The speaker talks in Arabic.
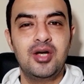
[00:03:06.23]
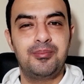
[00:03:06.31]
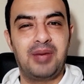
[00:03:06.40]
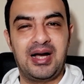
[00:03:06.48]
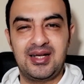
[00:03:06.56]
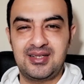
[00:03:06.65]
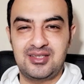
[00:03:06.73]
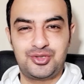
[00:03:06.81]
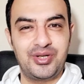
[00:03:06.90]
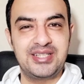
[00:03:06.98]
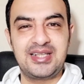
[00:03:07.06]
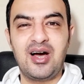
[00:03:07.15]
مع
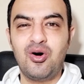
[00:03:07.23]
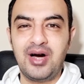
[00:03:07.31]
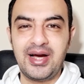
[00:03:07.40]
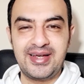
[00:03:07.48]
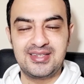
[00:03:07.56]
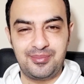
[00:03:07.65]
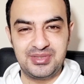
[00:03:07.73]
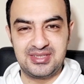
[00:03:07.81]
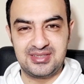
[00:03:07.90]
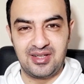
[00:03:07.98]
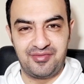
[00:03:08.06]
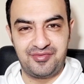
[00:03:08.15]
شويه هواء كده
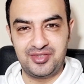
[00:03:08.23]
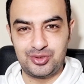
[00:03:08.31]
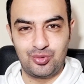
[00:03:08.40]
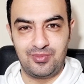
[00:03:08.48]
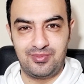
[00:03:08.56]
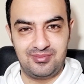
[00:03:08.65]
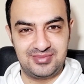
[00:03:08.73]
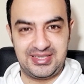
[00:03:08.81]
بتتنفسهم